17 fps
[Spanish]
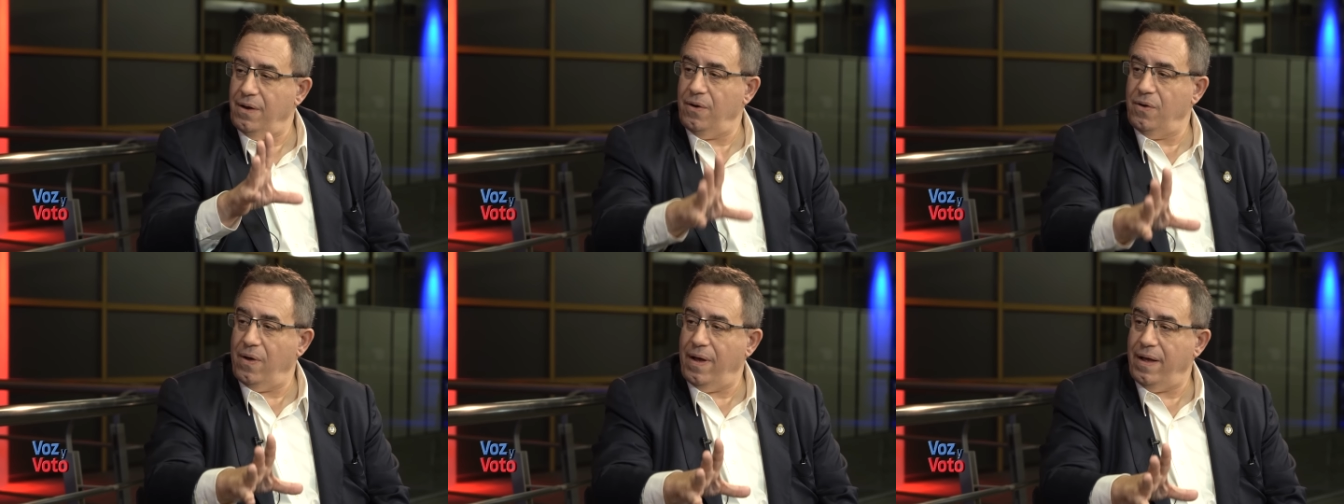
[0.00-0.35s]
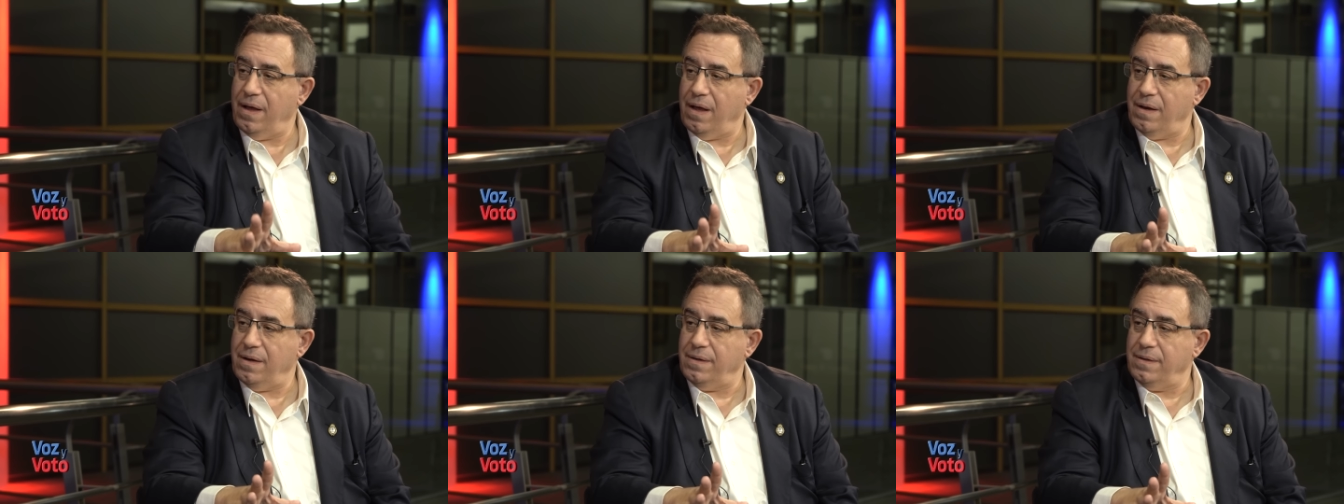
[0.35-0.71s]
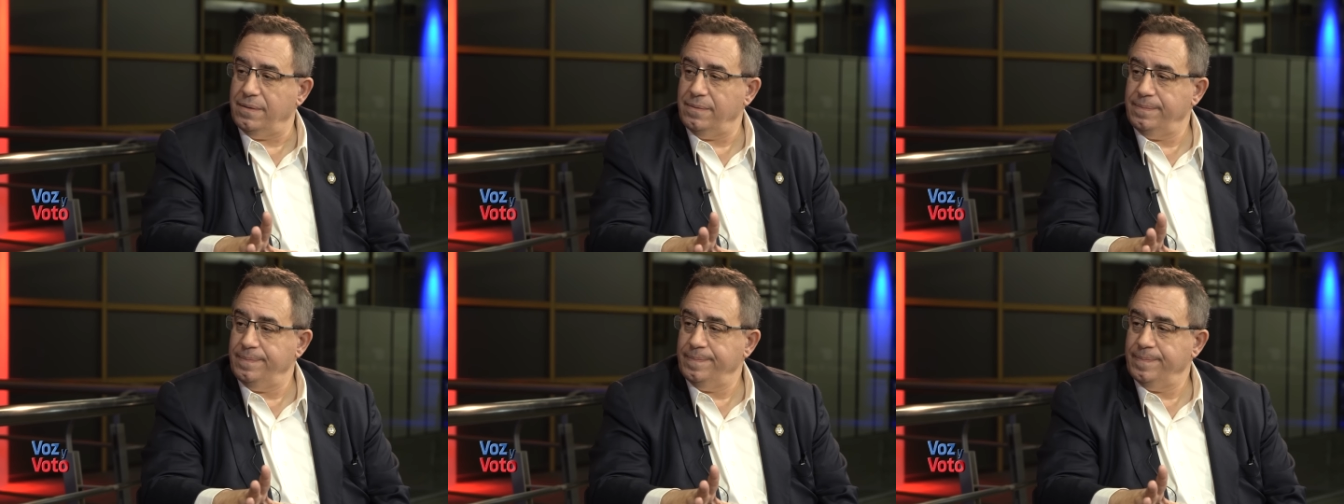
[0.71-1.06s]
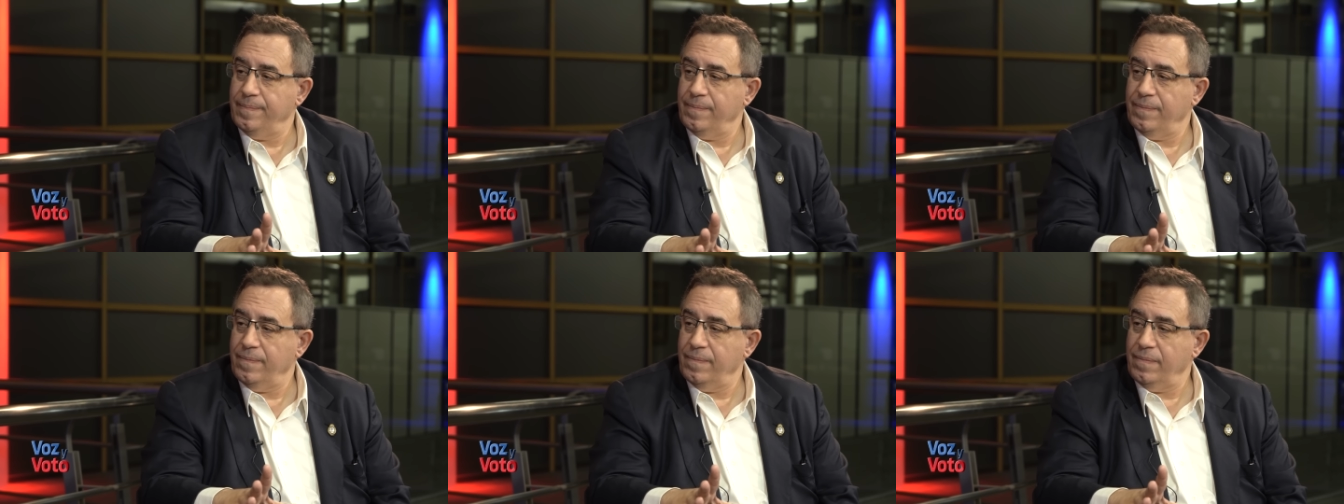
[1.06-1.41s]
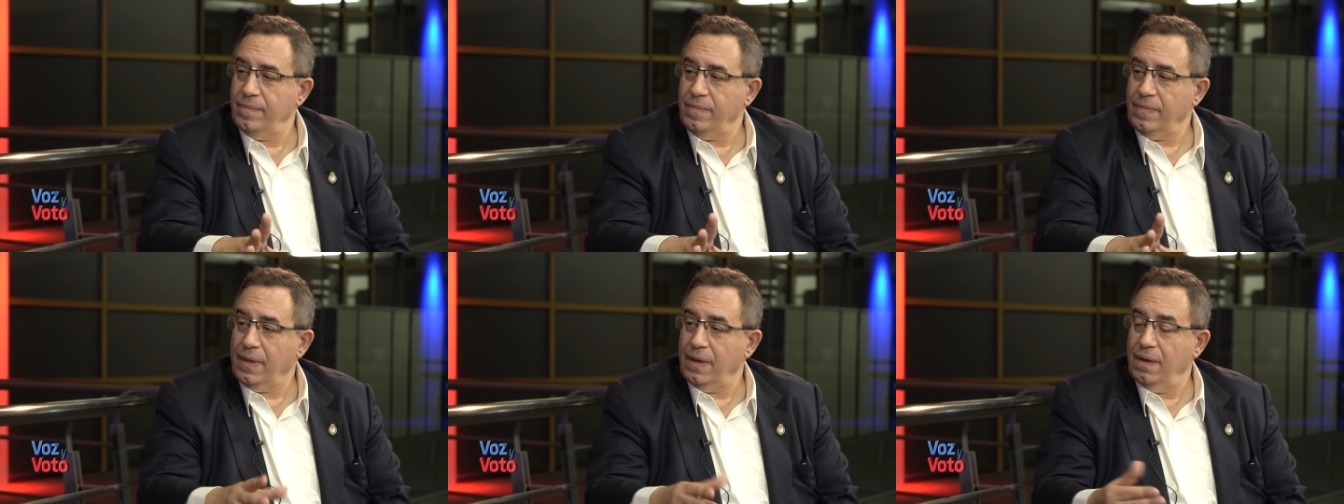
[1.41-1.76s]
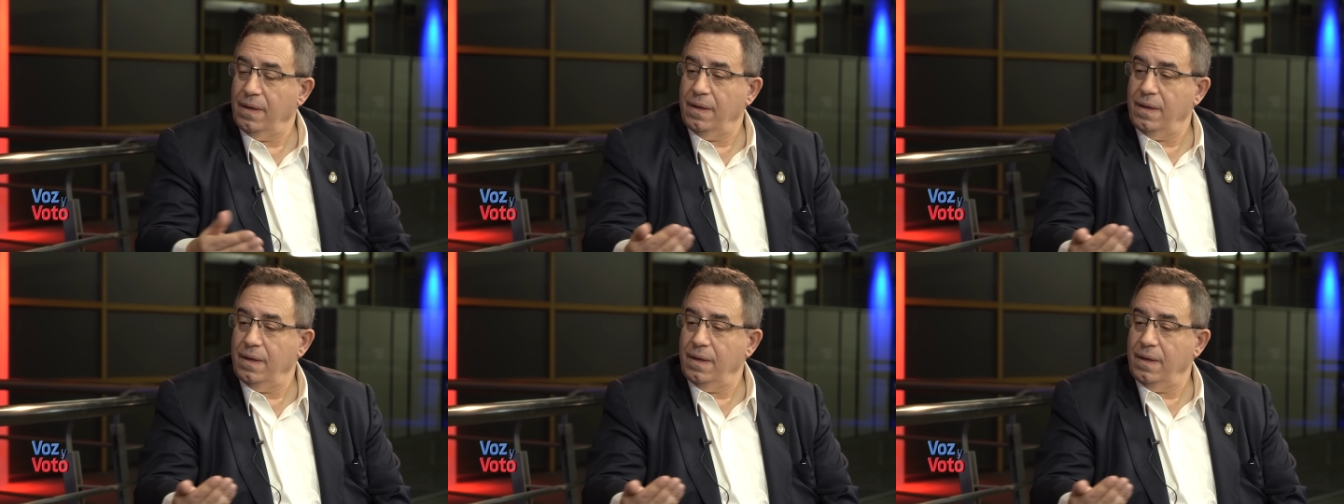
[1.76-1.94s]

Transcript: que no lo hagan. Claro.